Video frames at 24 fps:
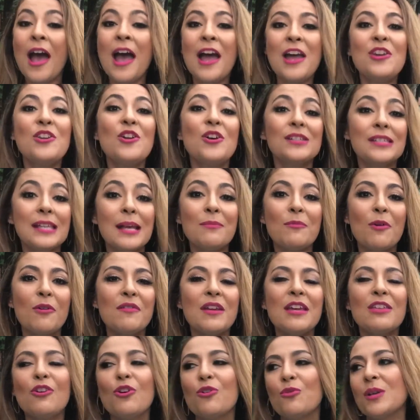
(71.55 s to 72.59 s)
no se ha
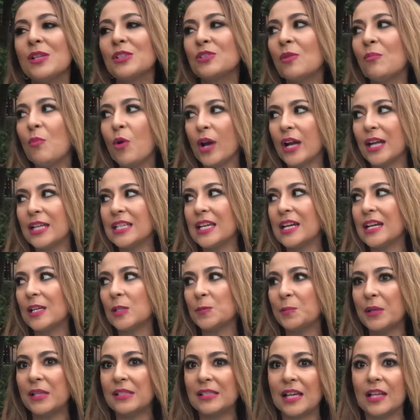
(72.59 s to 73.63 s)
movido, no es como que llegues
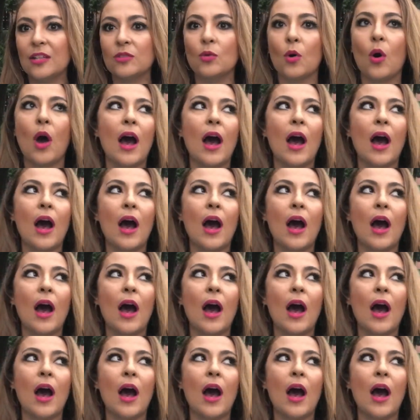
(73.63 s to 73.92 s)
pensando